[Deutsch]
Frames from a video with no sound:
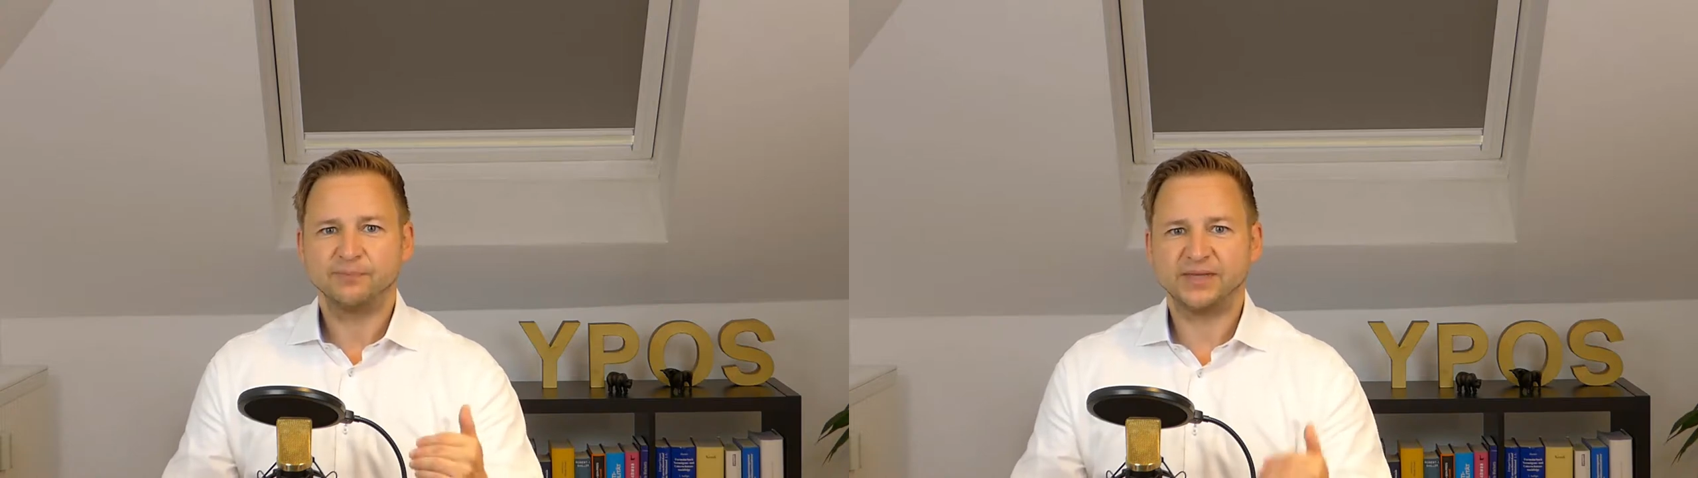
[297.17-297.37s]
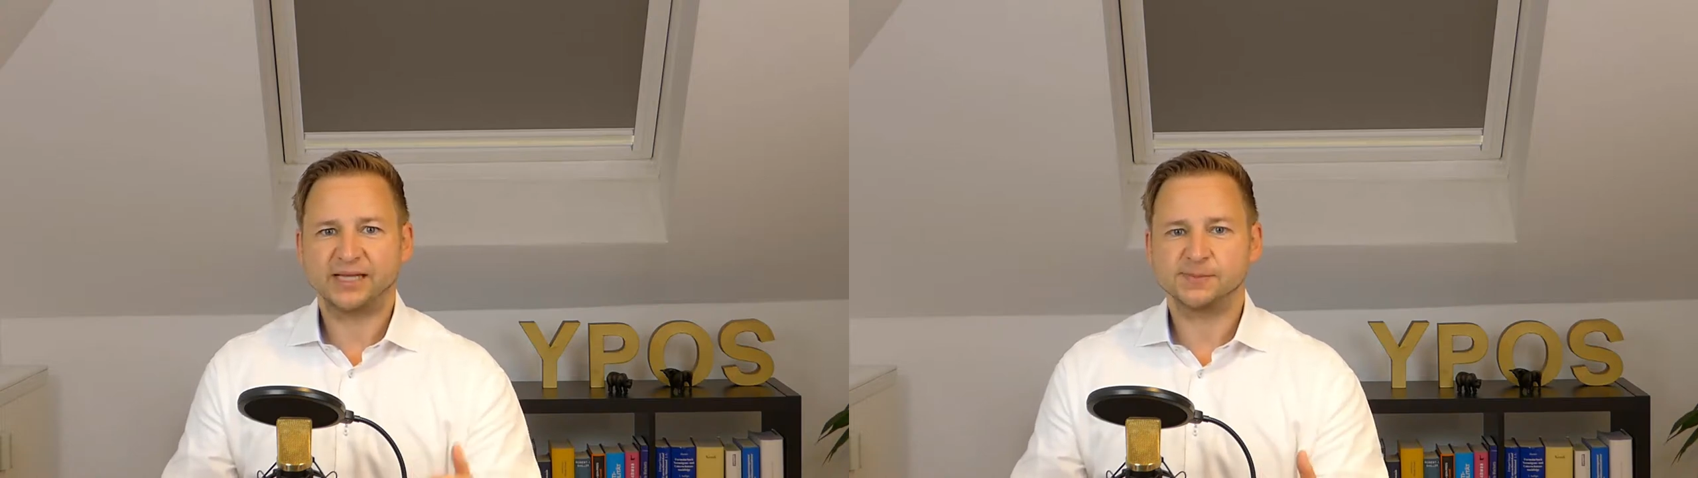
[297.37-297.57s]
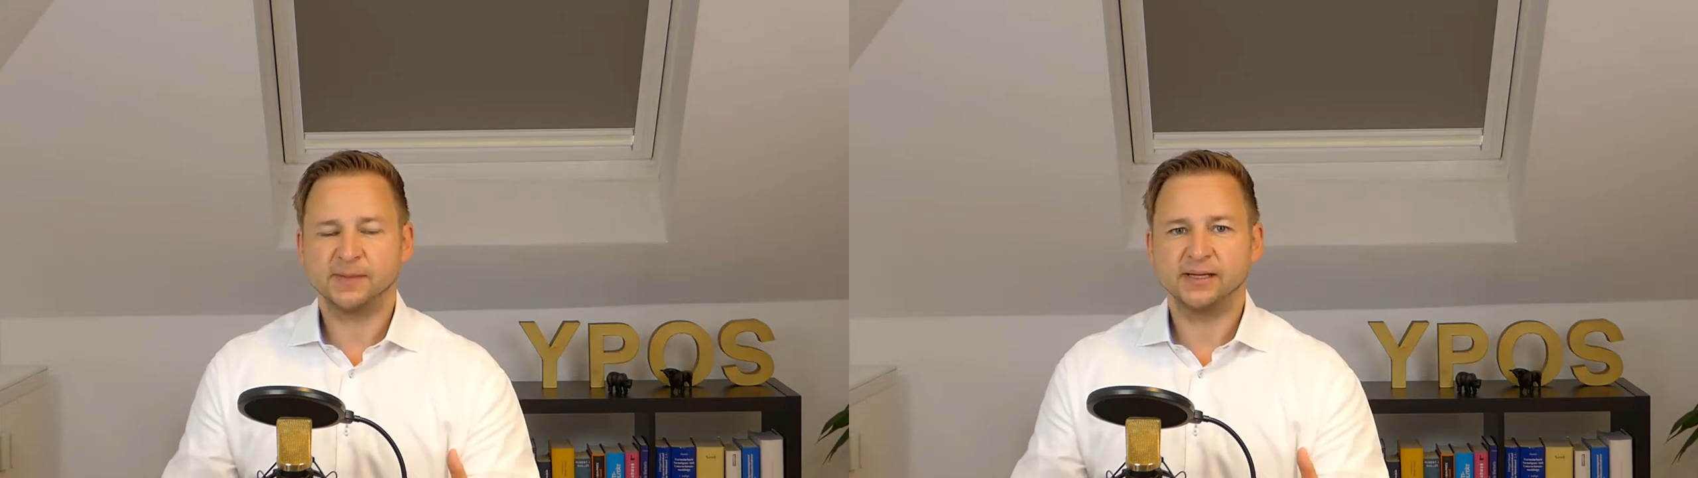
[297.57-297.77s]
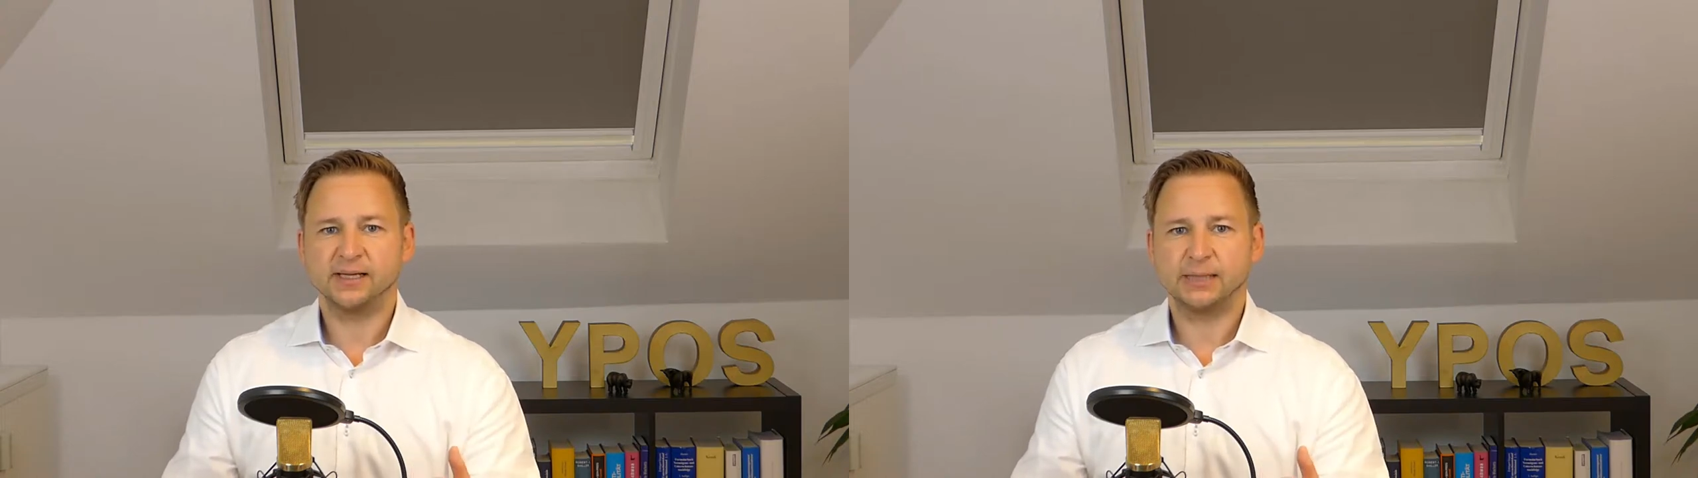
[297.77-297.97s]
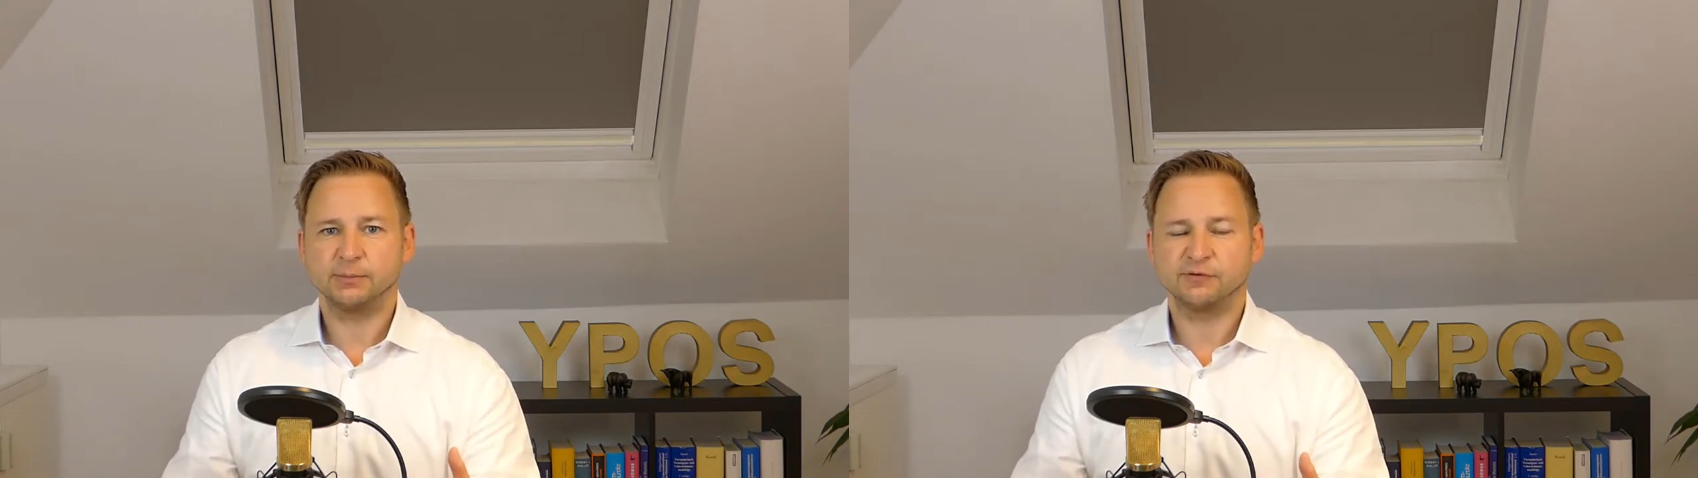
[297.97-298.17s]
dass man
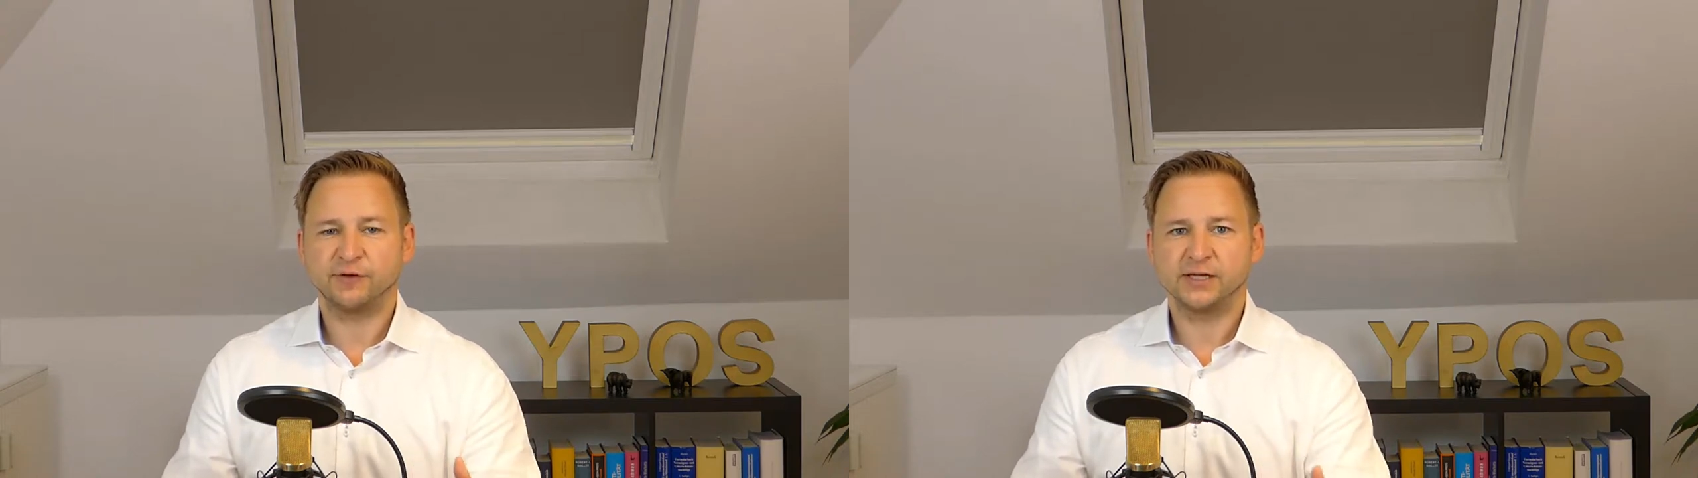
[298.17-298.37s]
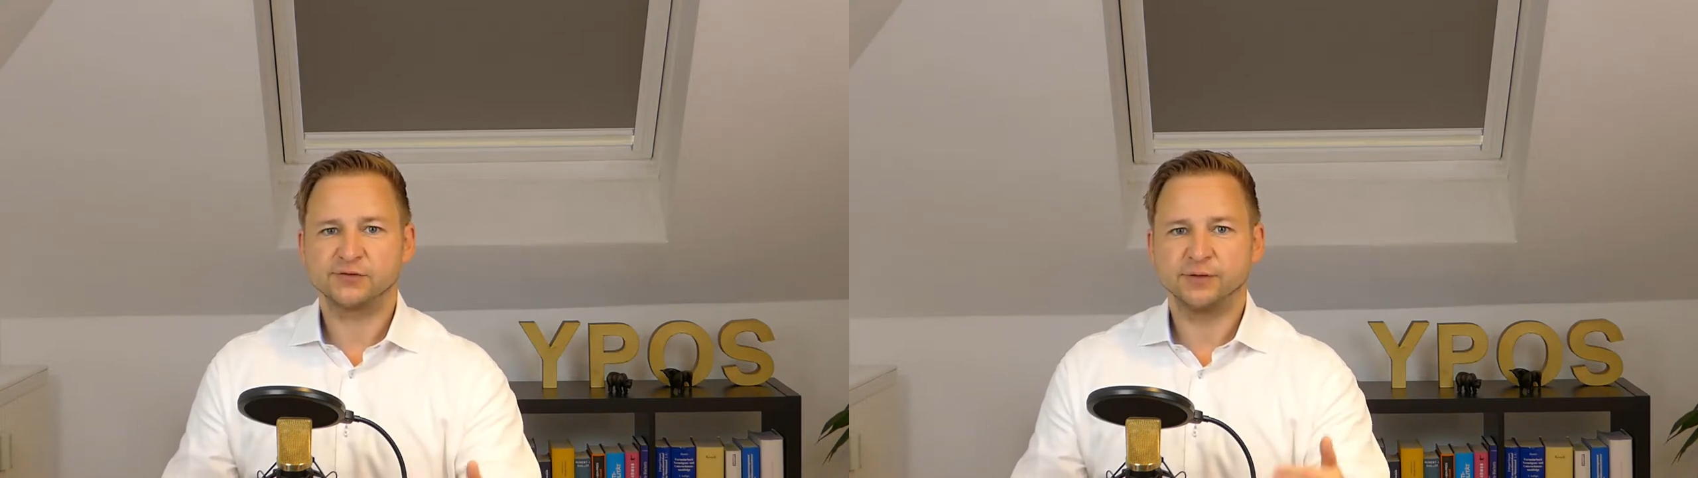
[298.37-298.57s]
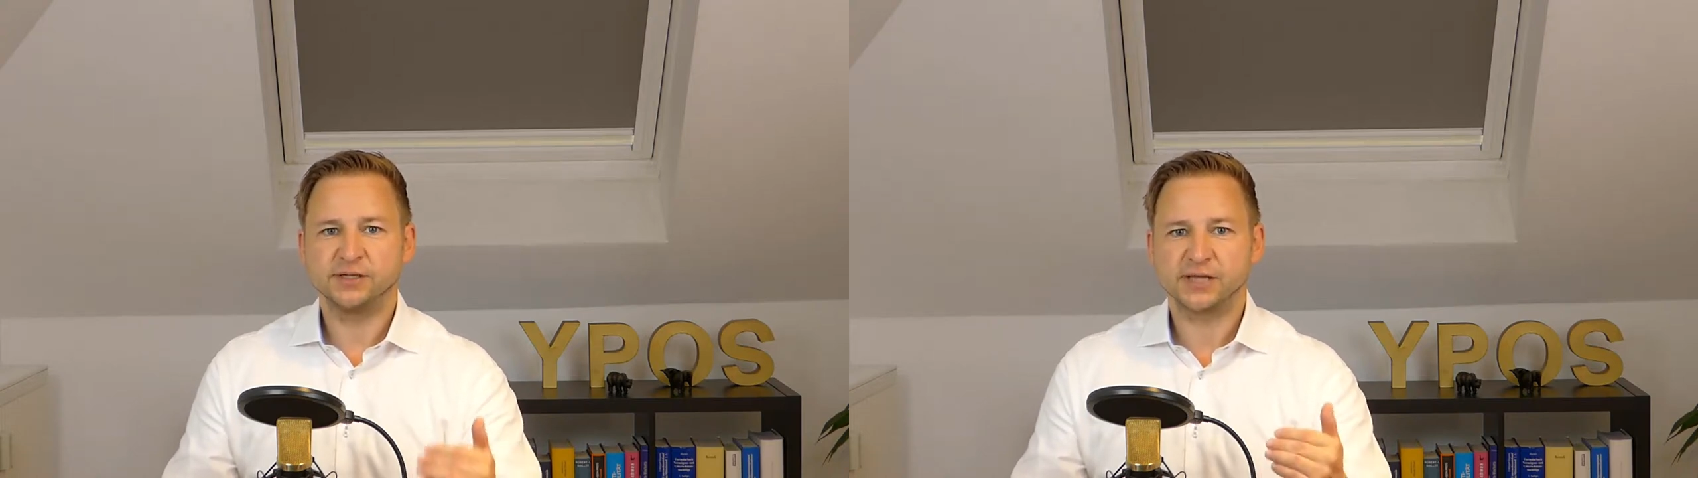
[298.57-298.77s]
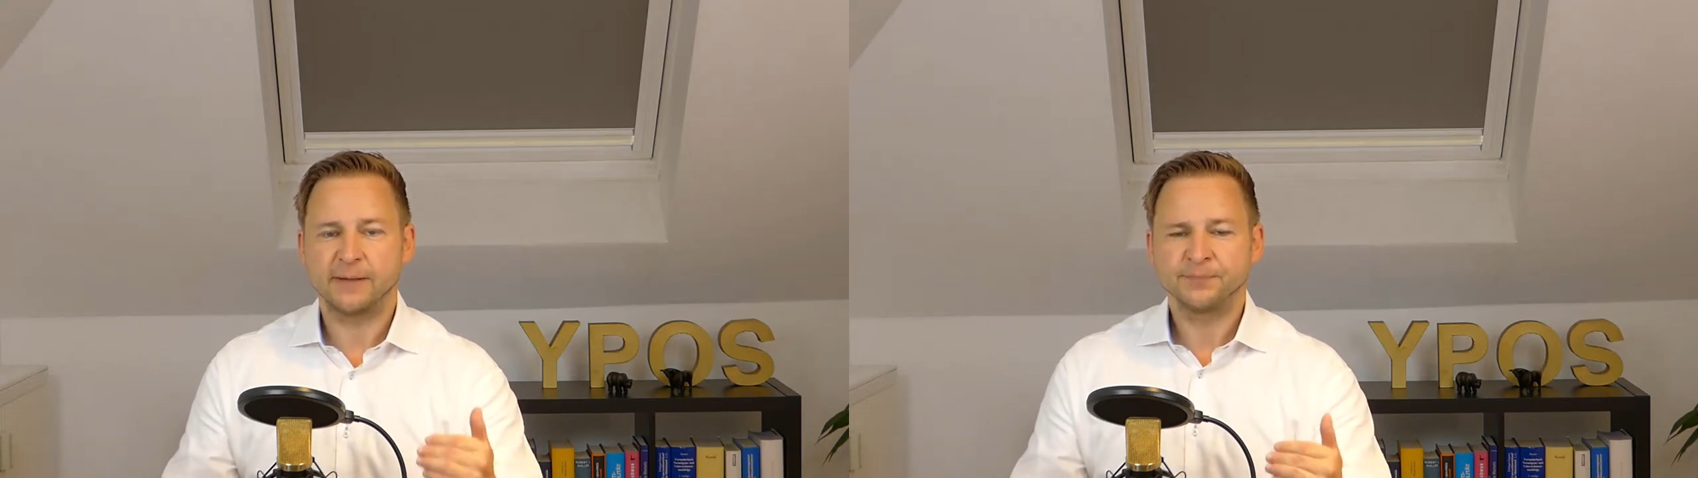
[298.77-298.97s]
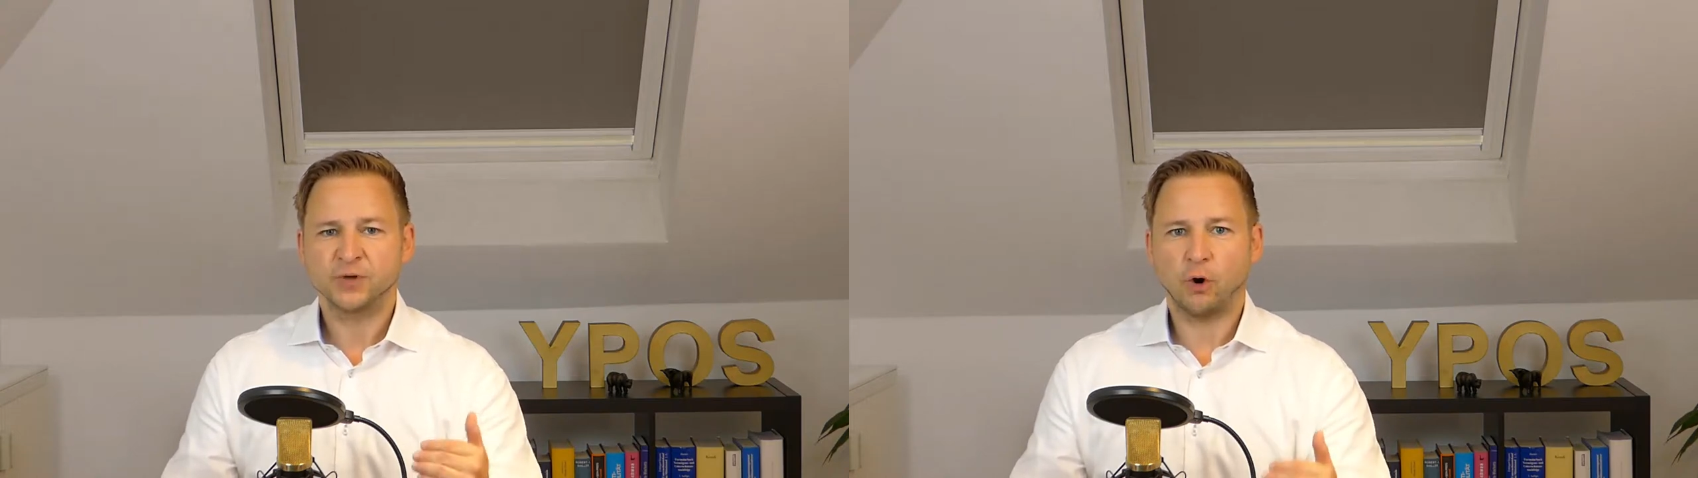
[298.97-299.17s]
gegebenenfalls von dieser